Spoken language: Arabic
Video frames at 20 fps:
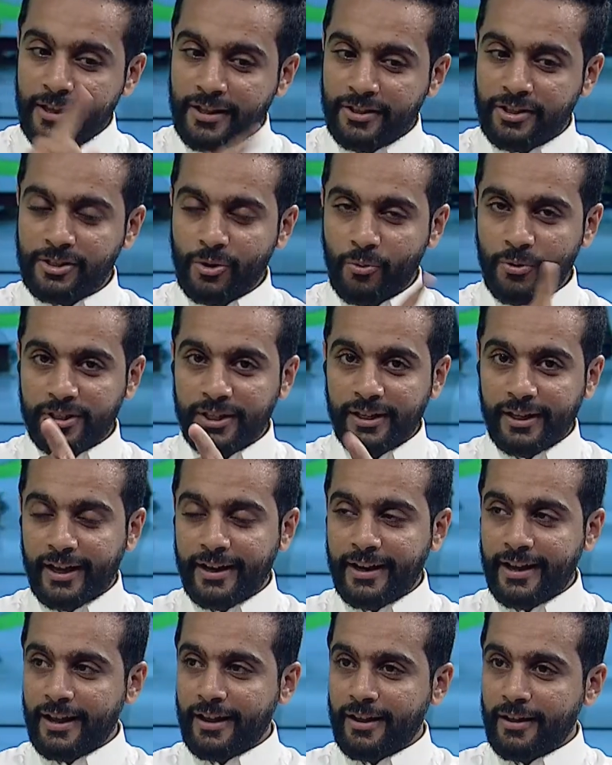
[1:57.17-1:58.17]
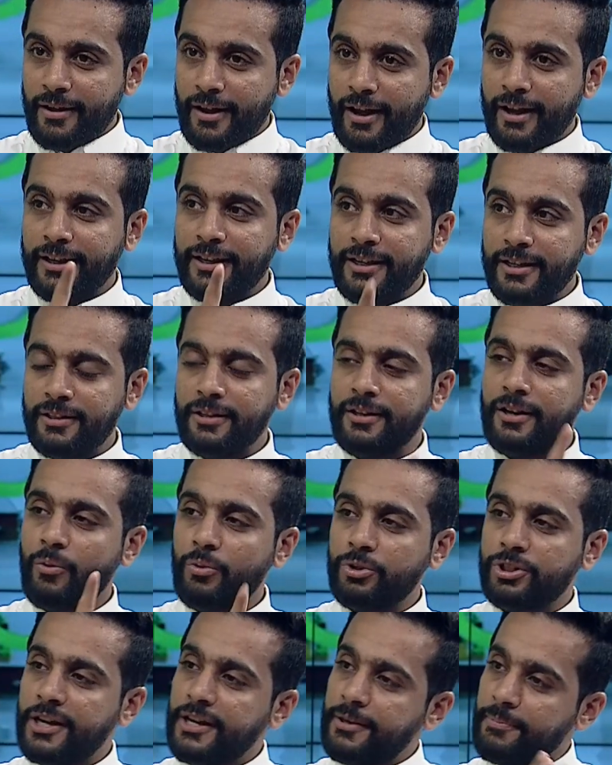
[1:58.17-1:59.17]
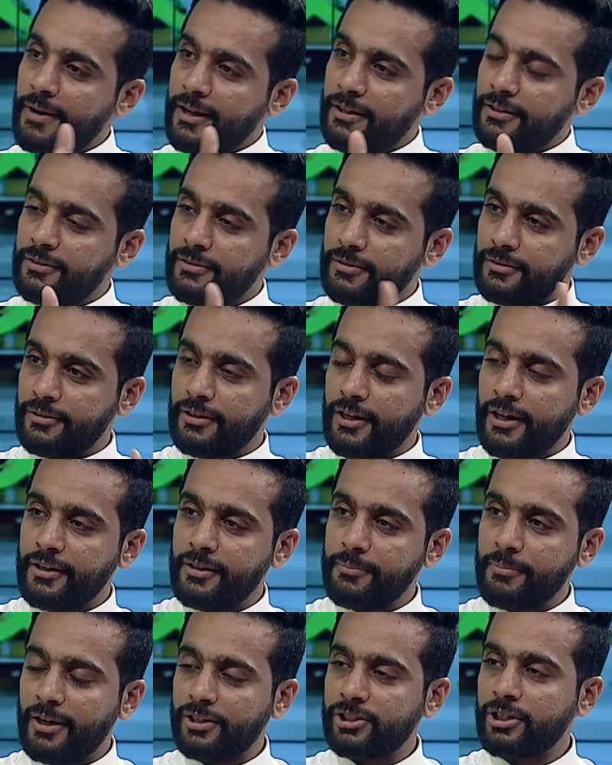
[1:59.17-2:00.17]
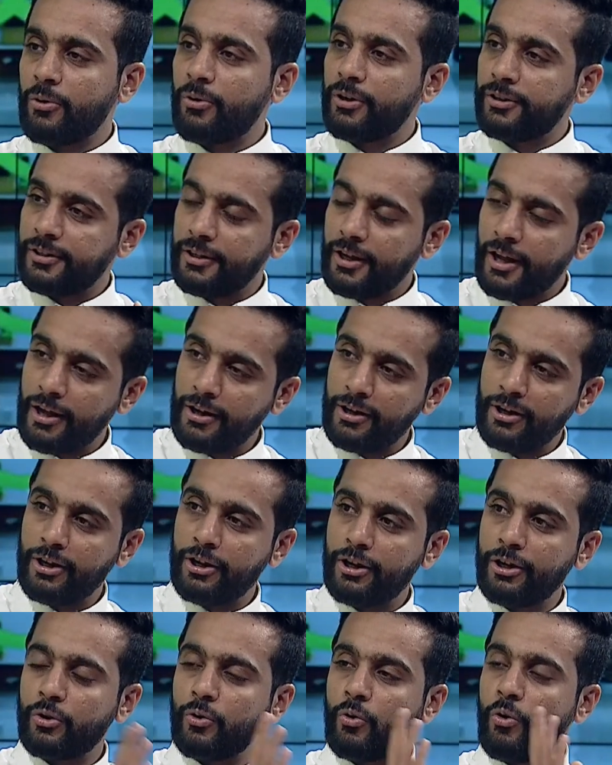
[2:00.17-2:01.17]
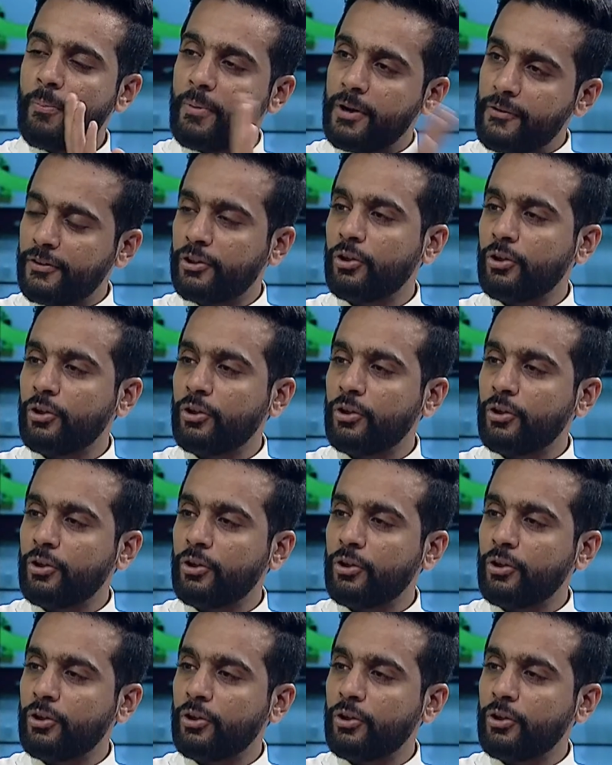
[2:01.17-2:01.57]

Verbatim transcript: انت سويت القناه اكيد ان اول شيء بعد يعني ما شاورتي اهلك وهم اللي